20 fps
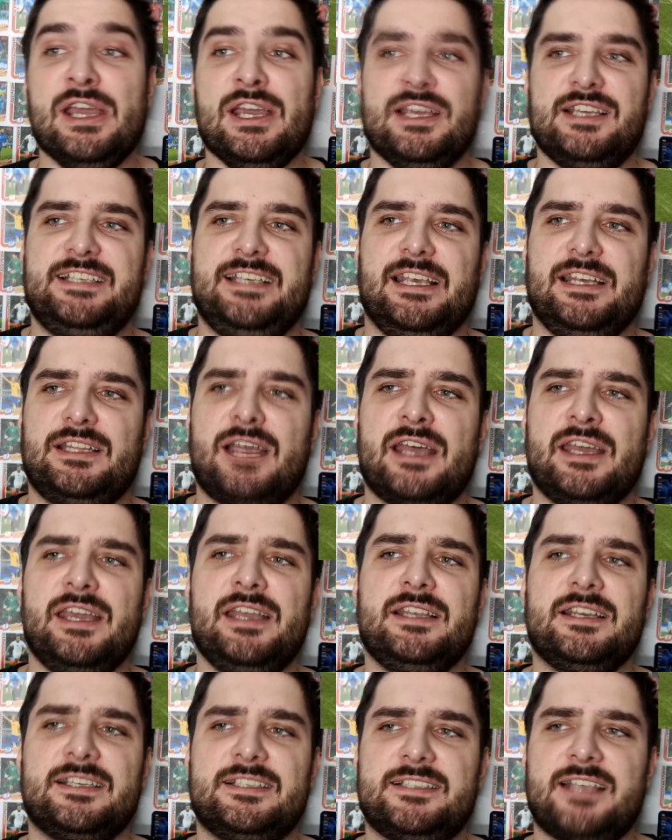
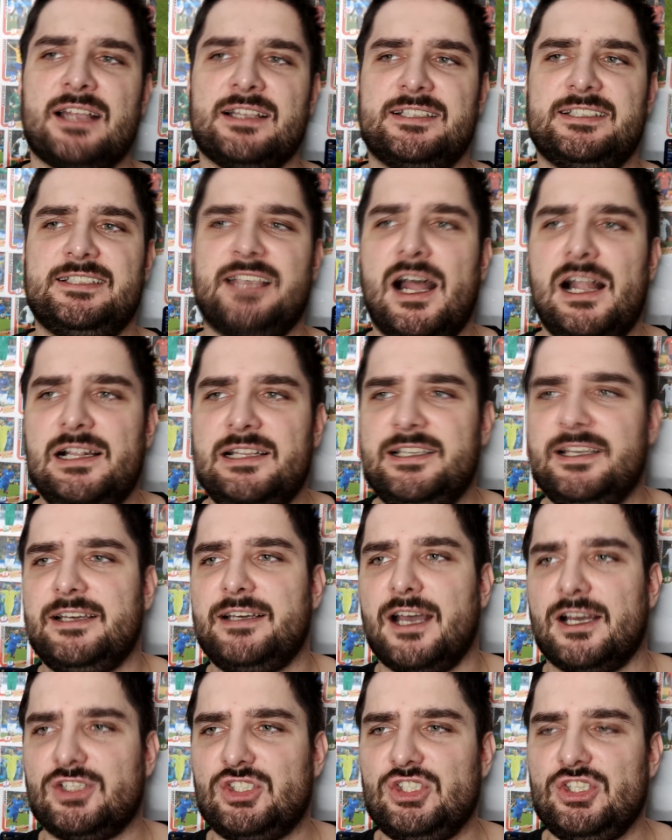Сейтаиди, Сансальди,
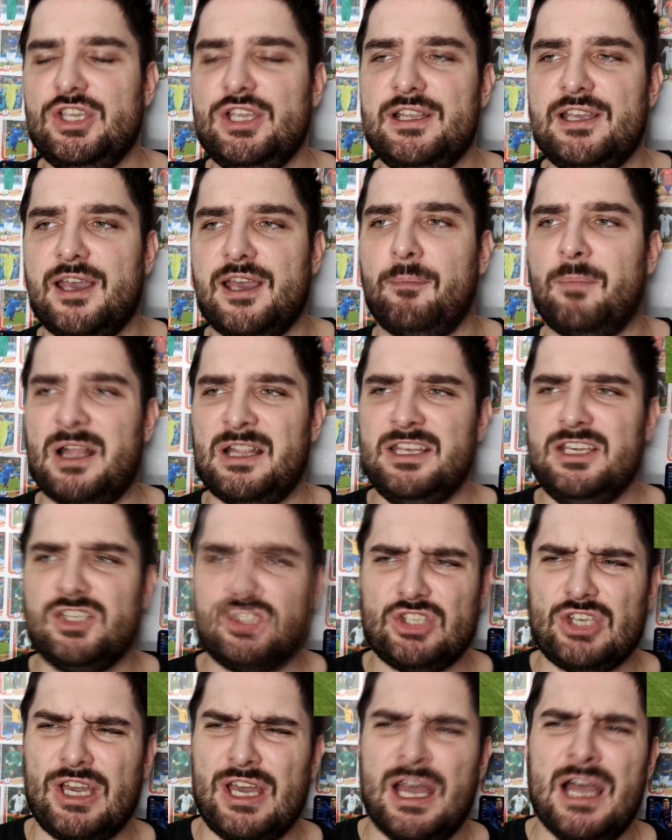Каштинья,
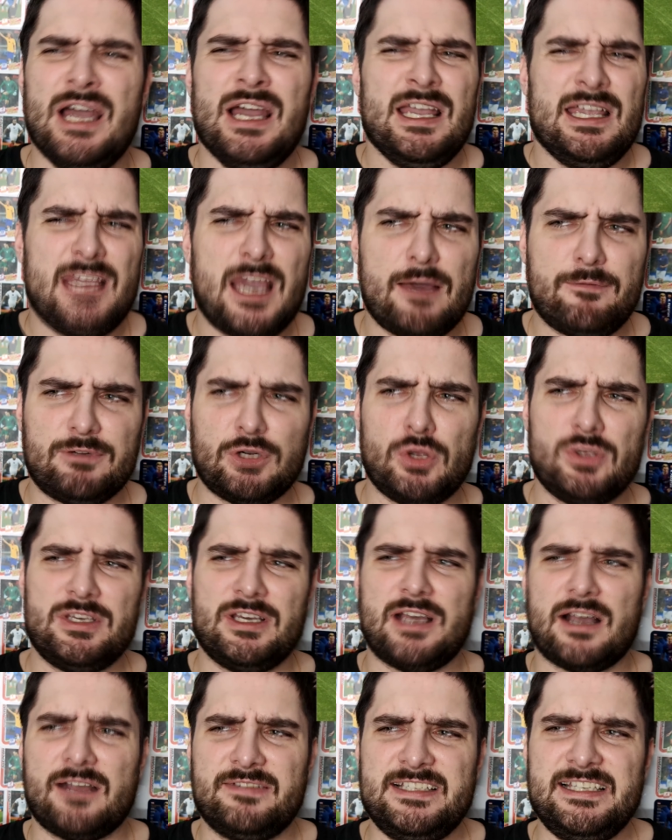Маниша, я
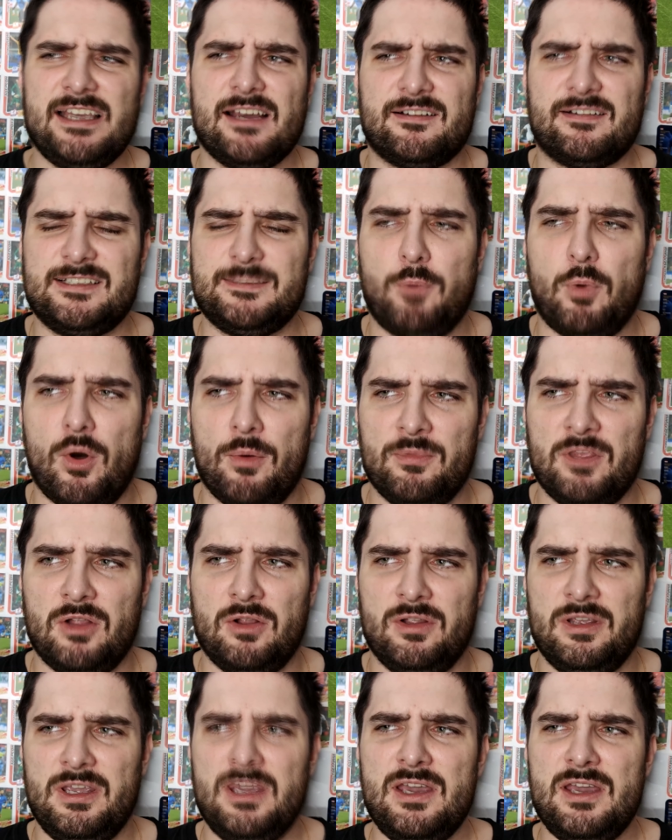вроде как всех
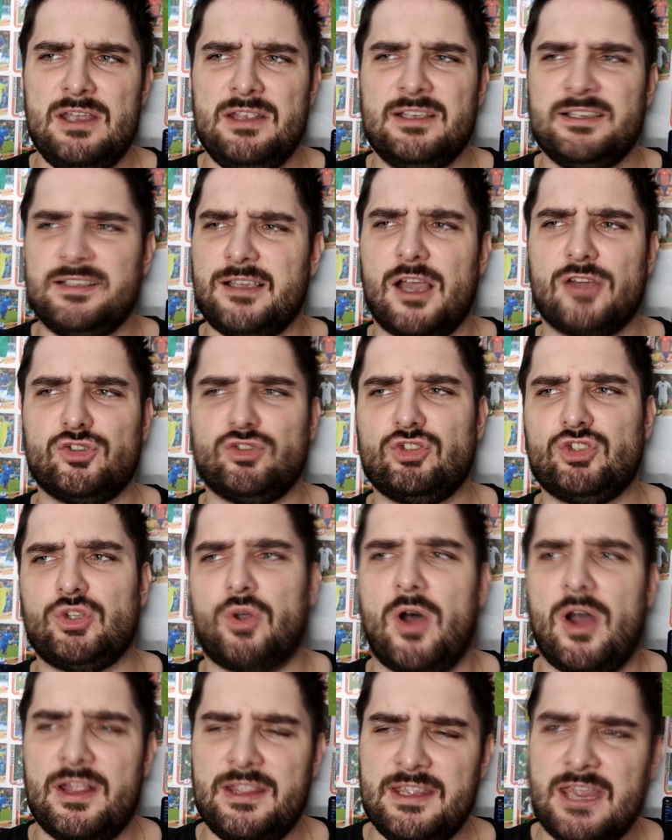вспомнил. И не скажу,
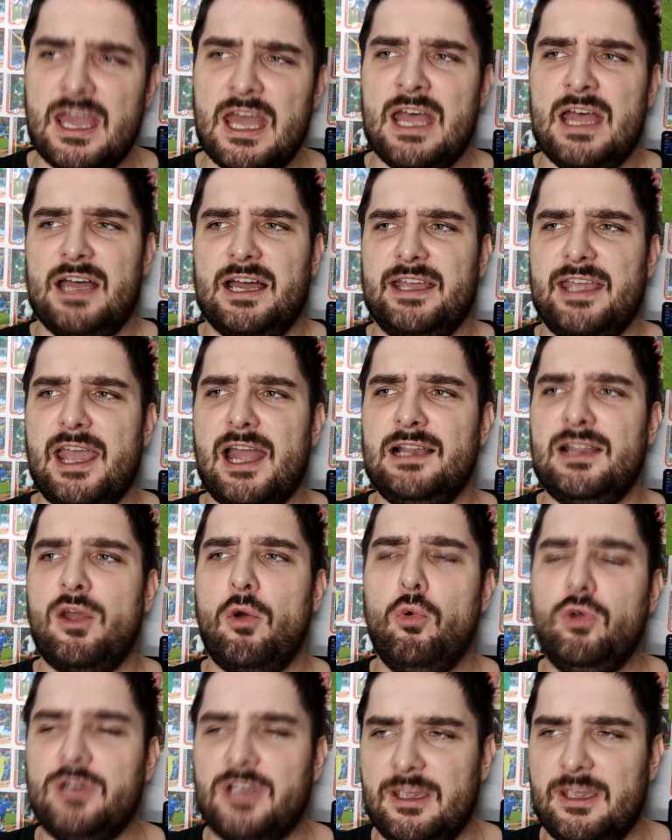что они реально
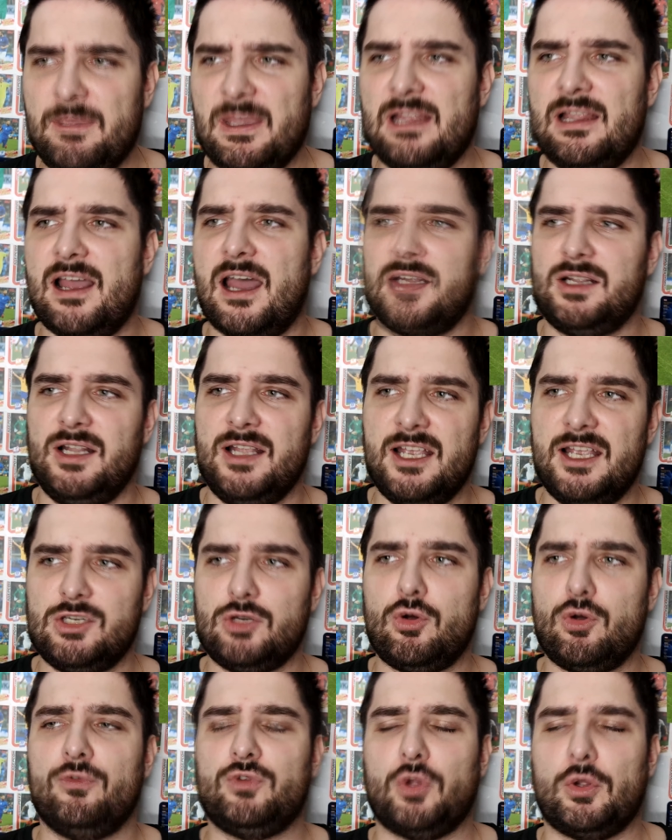укрепили
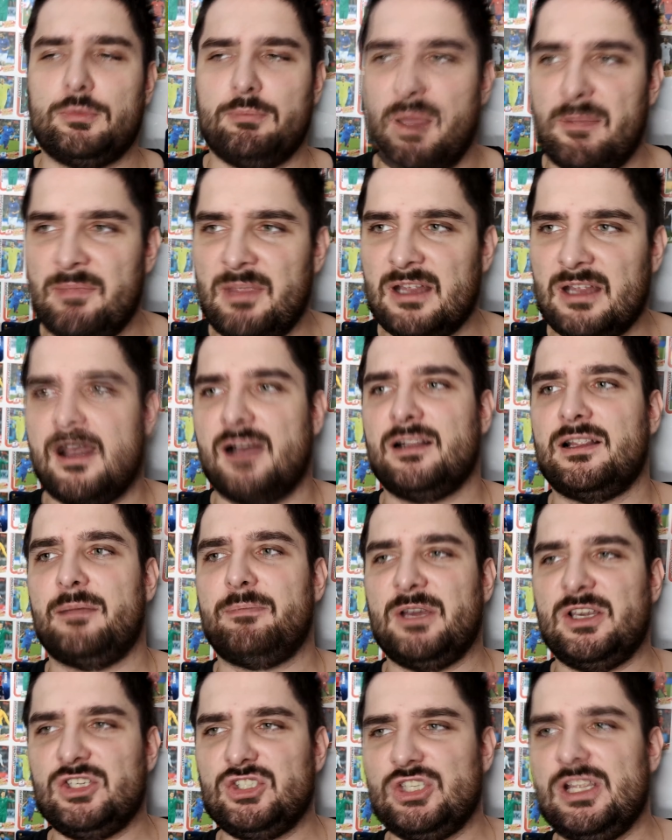Атлетику в тот момент, когда
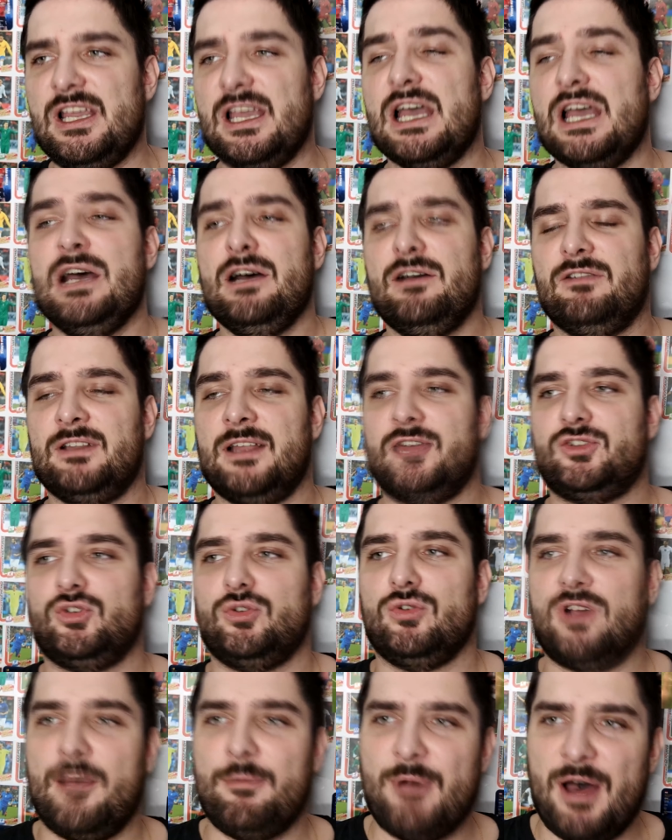пришли в
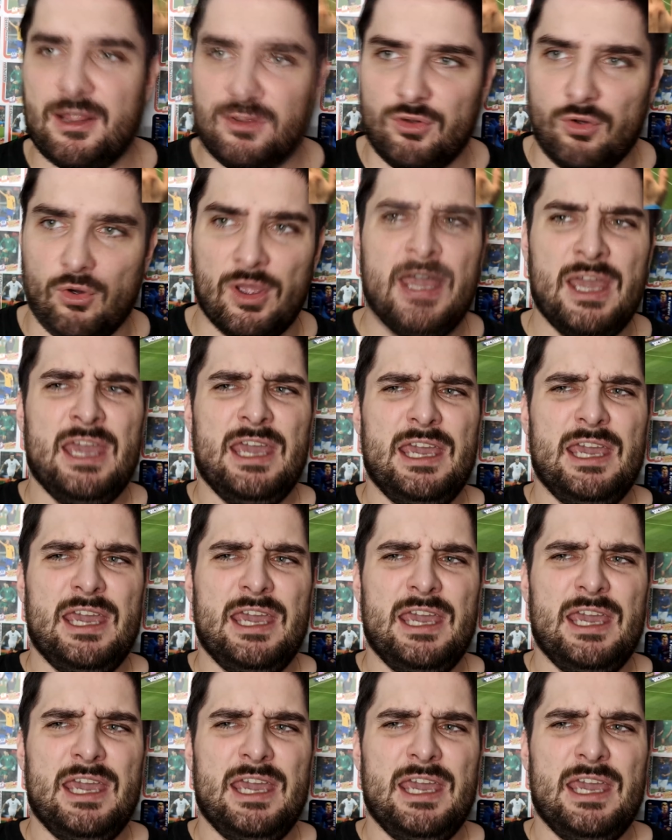нашу команду.